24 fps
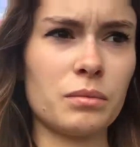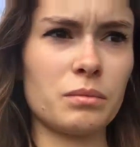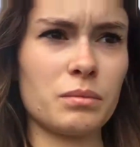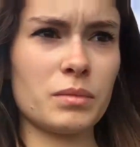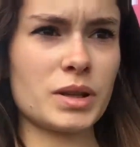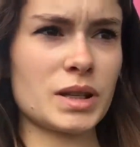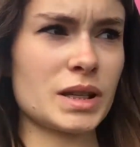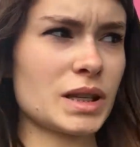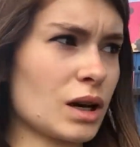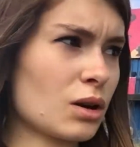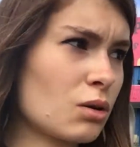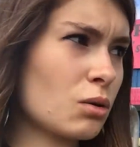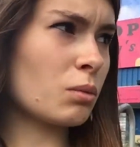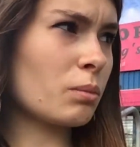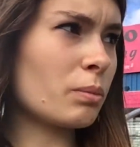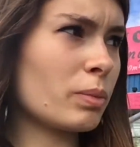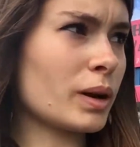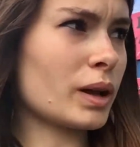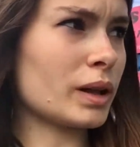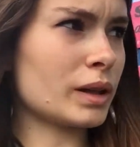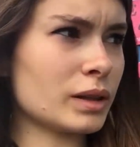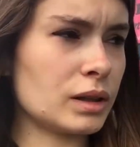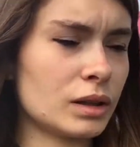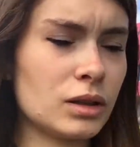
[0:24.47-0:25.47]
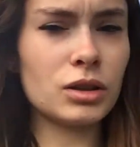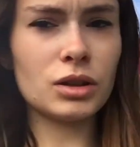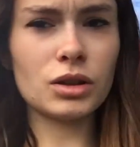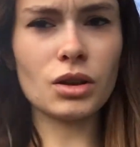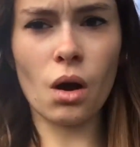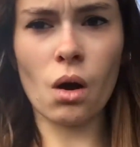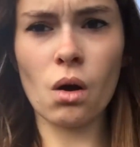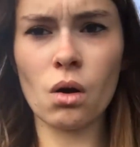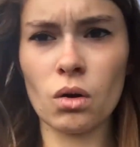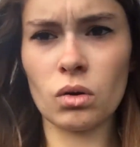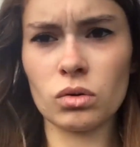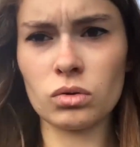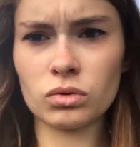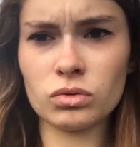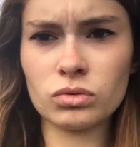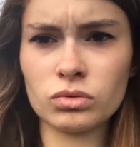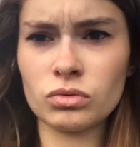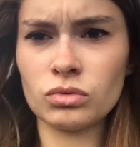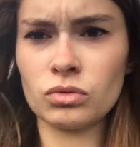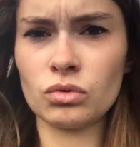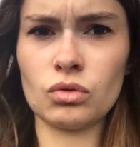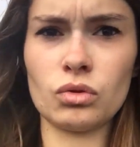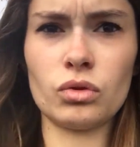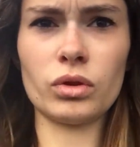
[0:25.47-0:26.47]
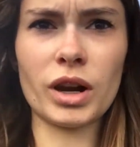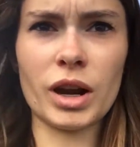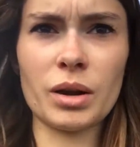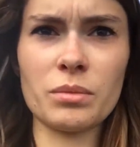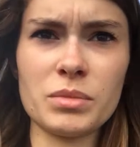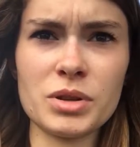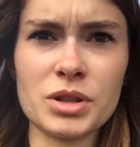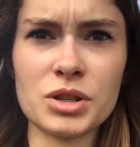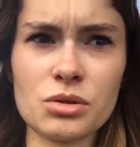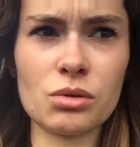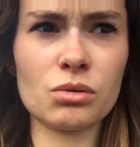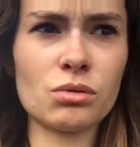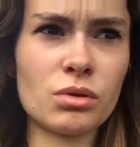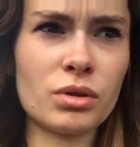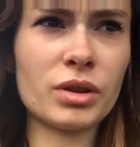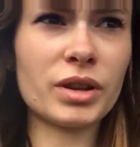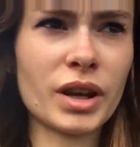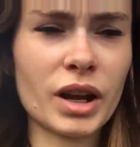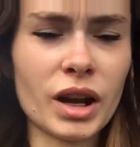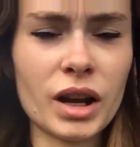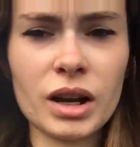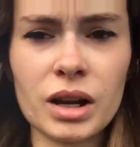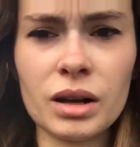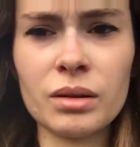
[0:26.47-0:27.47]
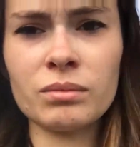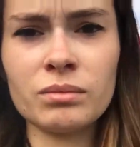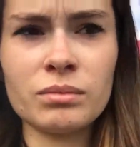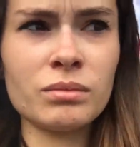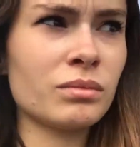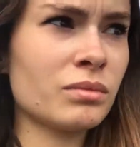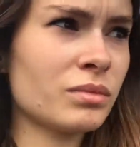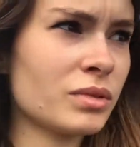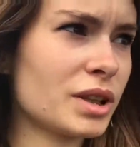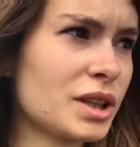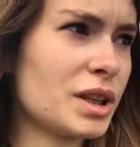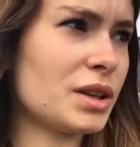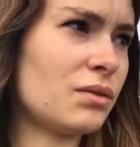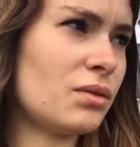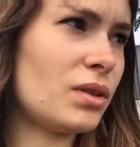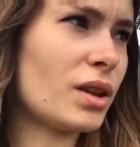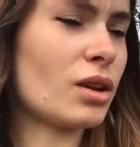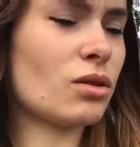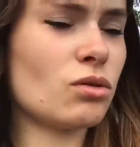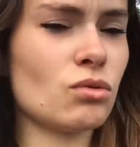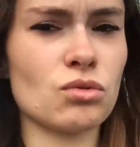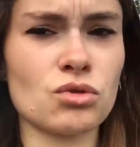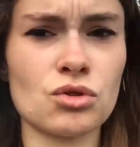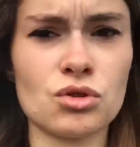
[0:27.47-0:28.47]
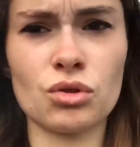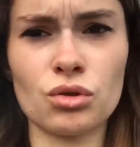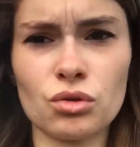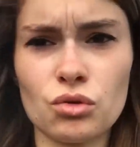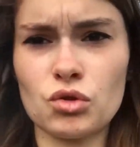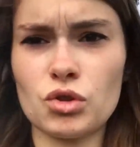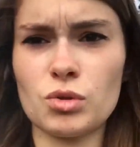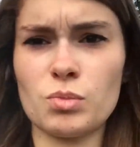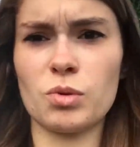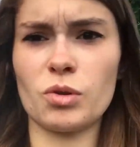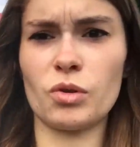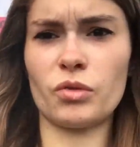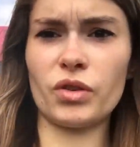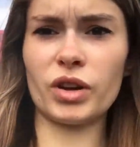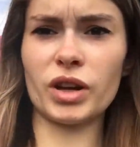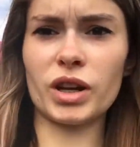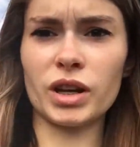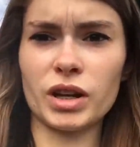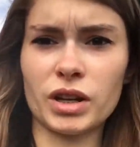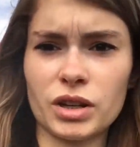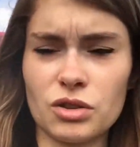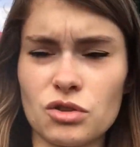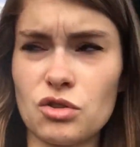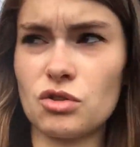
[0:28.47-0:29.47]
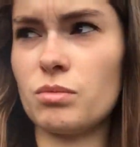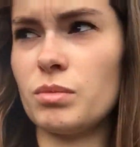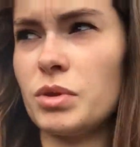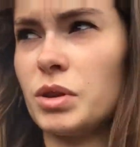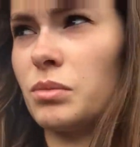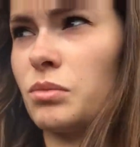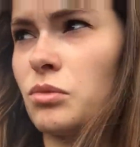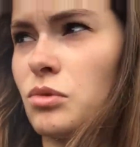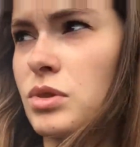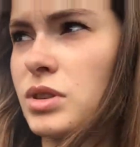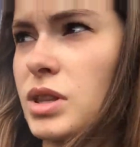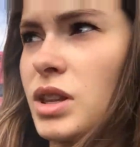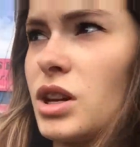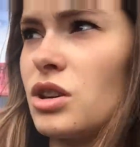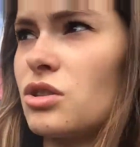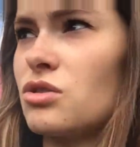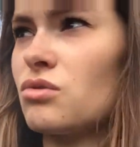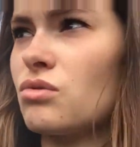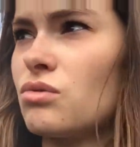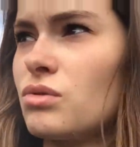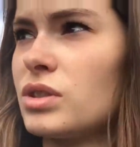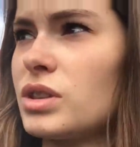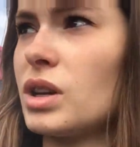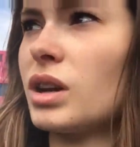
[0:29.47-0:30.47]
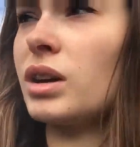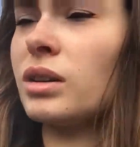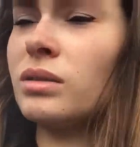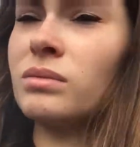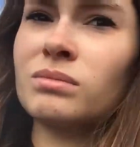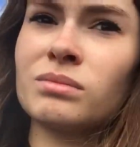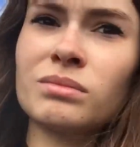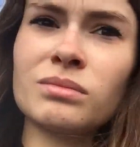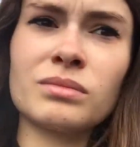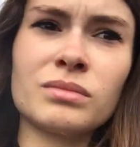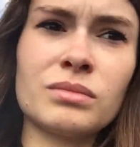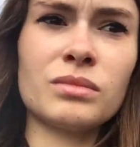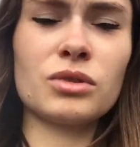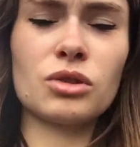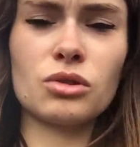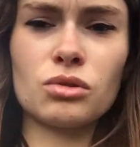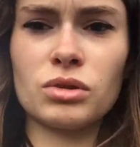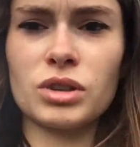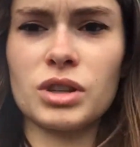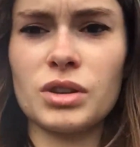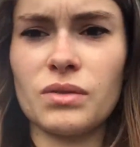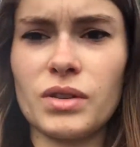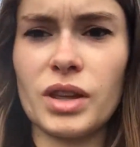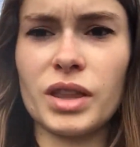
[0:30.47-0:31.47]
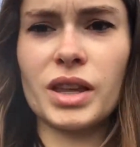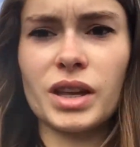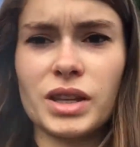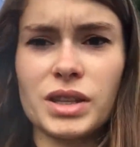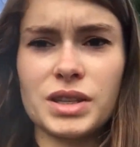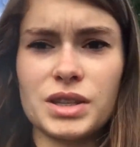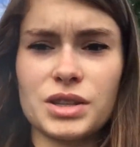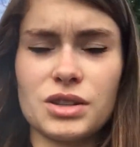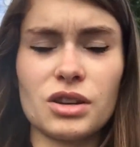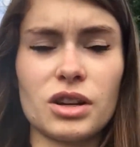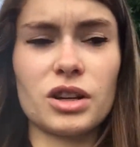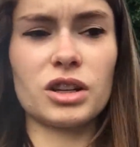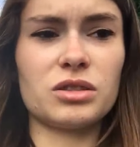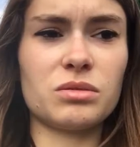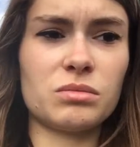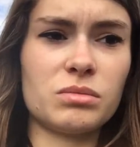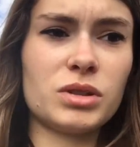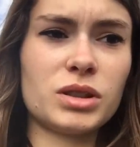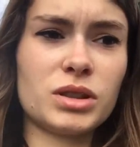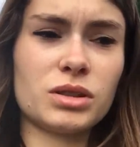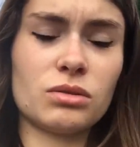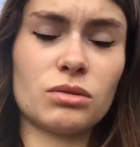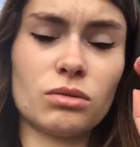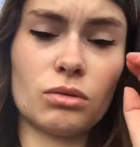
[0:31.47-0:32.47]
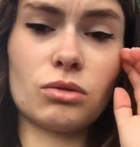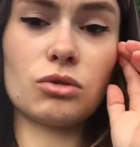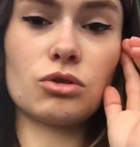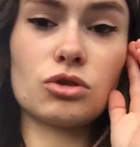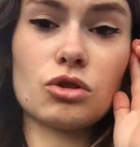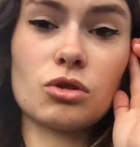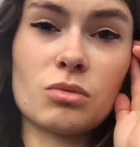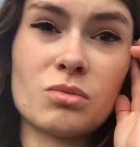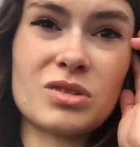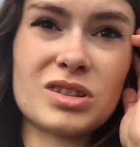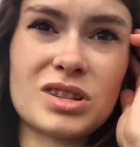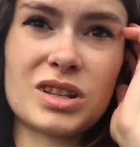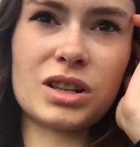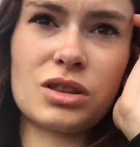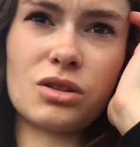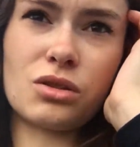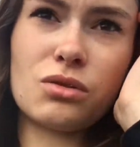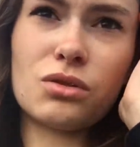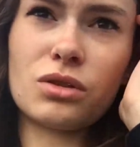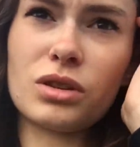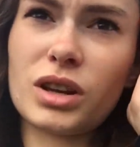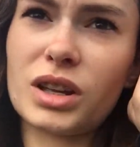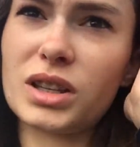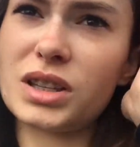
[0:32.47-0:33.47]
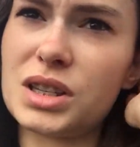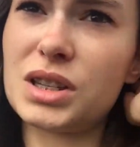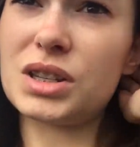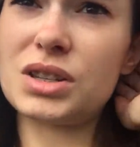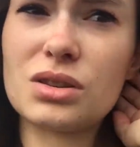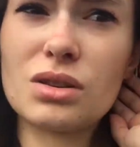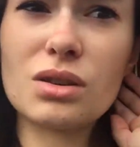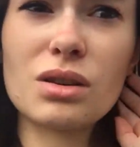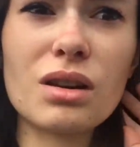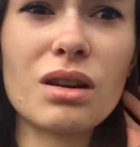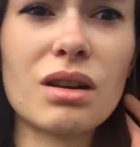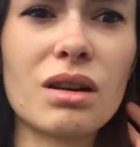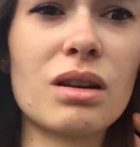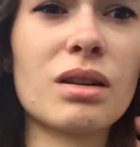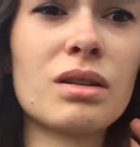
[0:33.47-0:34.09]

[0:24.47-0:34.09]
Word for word: mes accompagnants de la mission locale qui viennent aujourd'hui pour faire un résumé de mon stage, tout ça. Donc ils viennent à 10h30, donc je commence à 10h.